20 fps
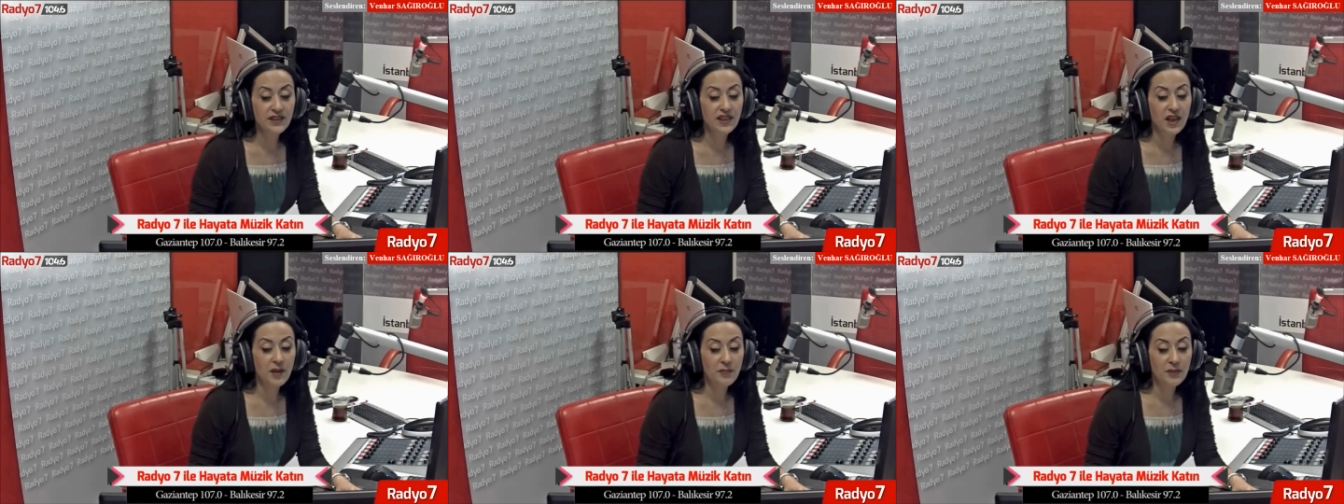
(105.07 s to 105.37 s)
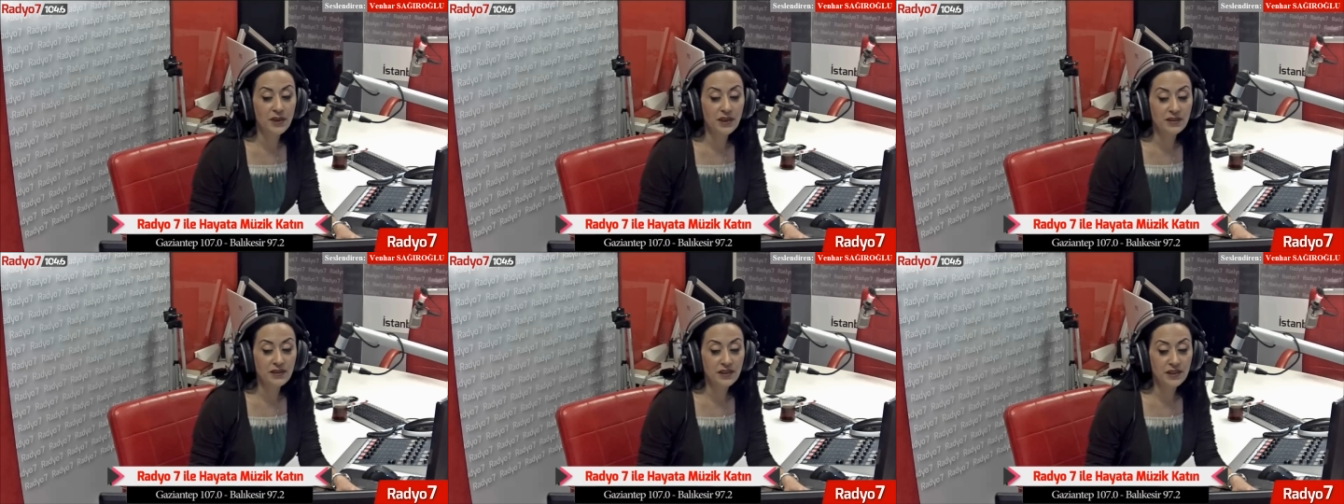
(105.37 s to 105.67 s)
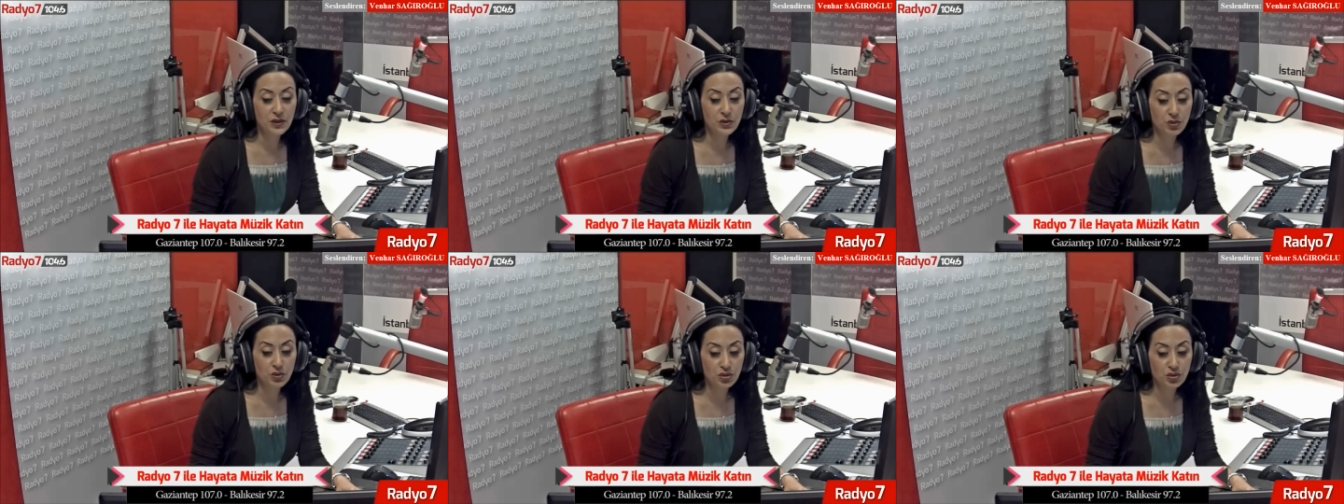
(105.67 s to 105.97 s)

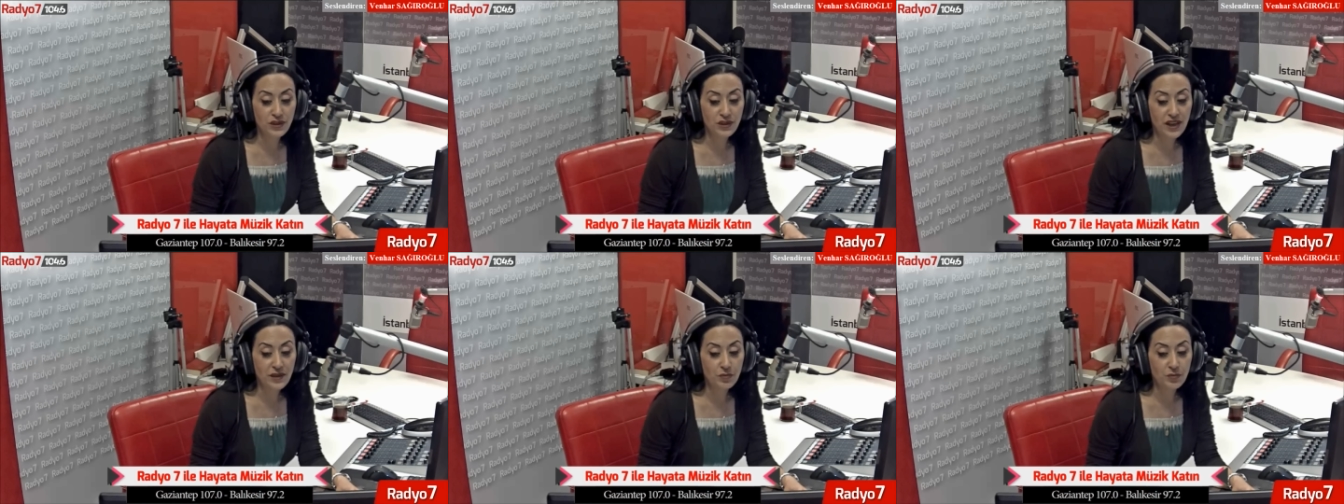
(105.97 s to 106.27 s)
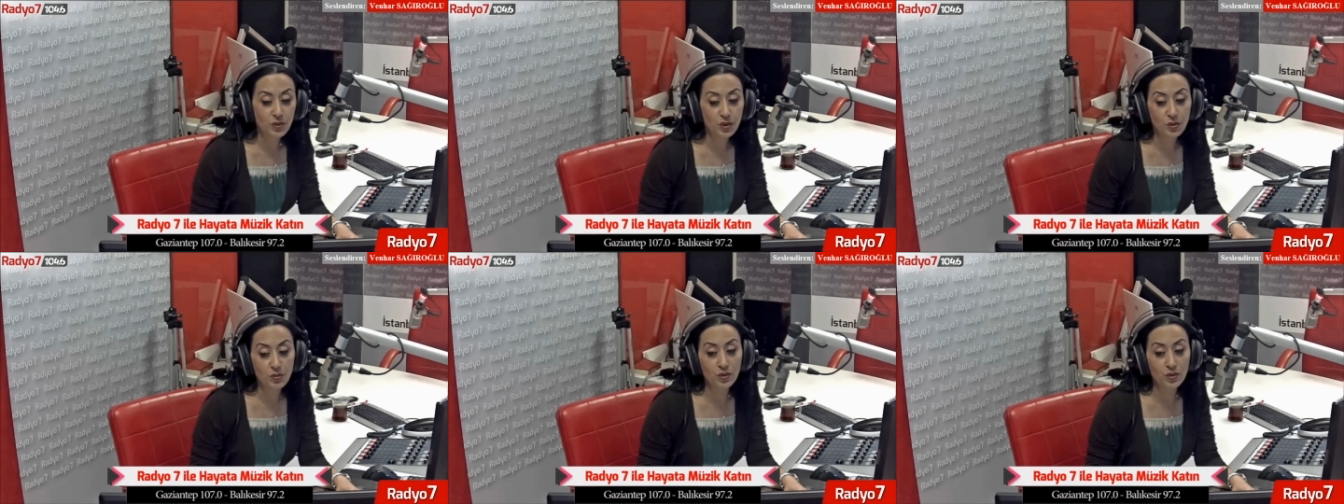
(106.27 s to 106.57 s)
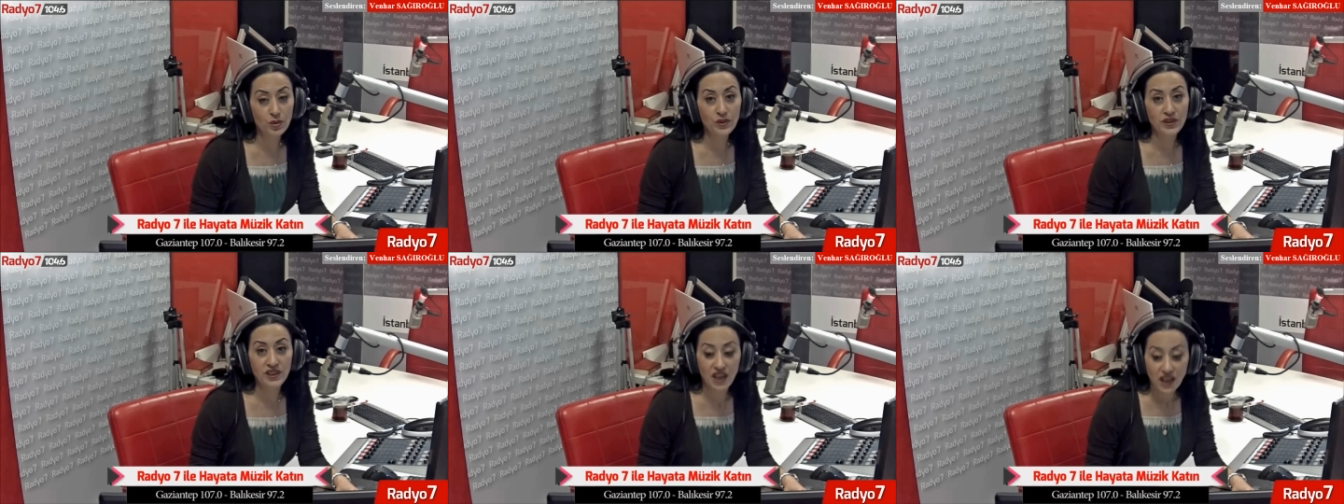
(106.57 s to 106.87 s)
yaprakları düşüren
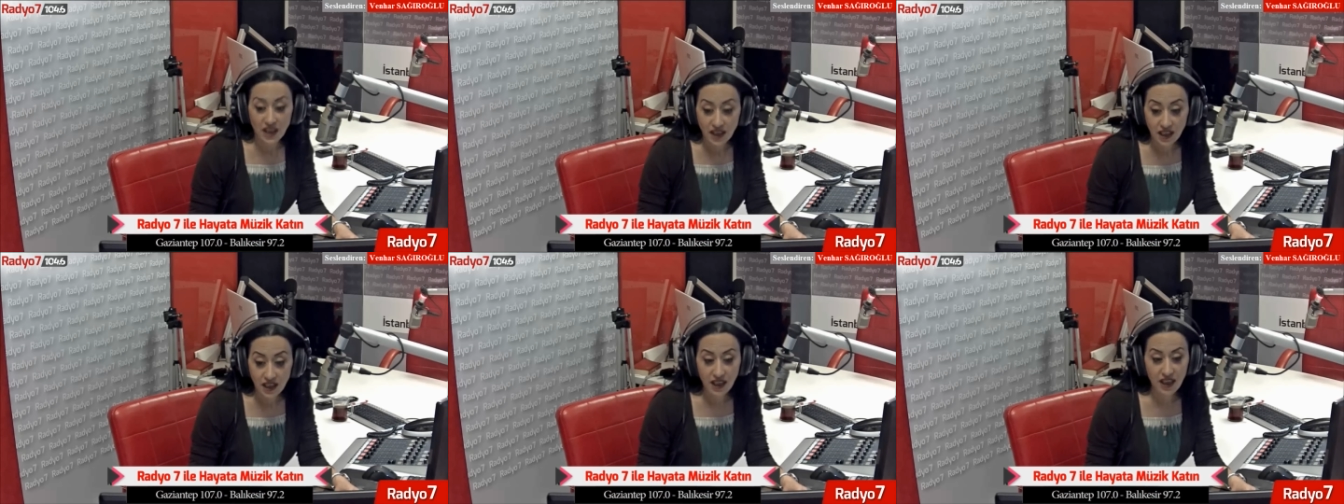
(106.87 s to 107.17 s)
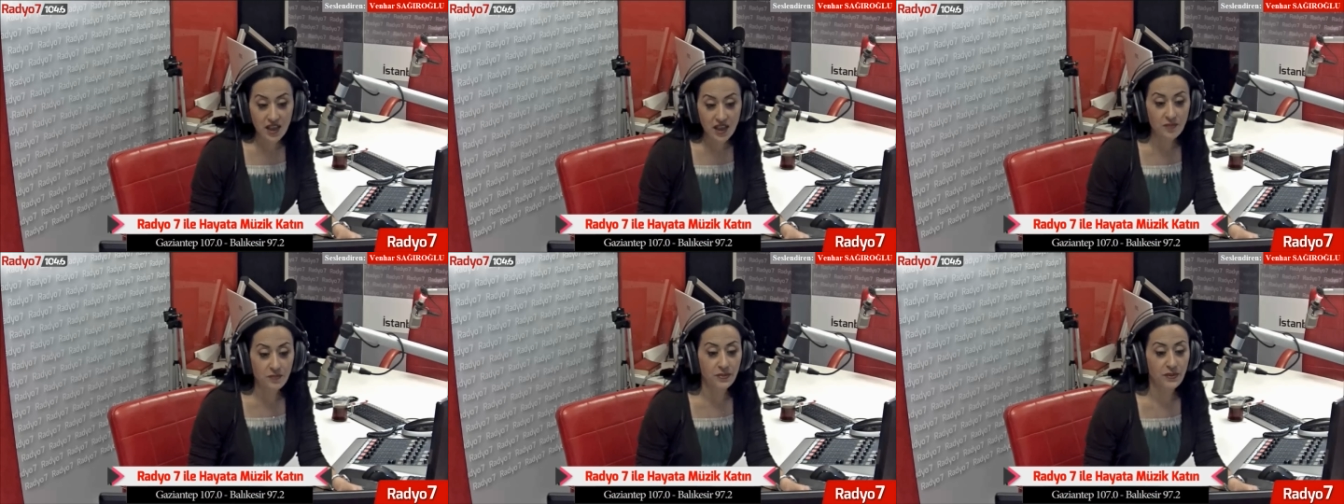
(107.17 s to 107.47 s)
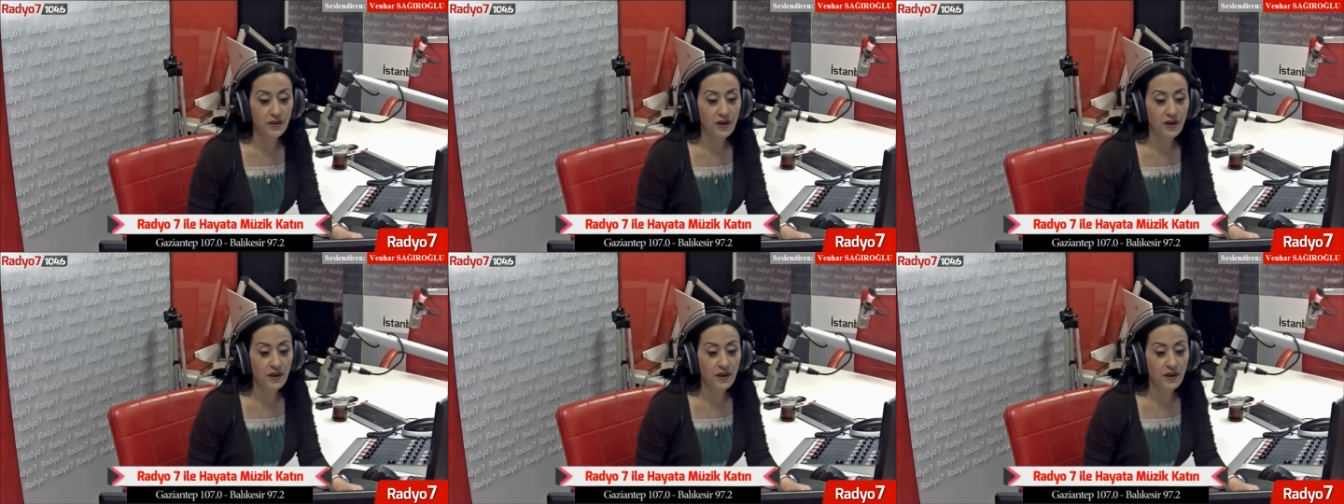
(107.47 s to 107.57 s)
bülbülü yakalayıp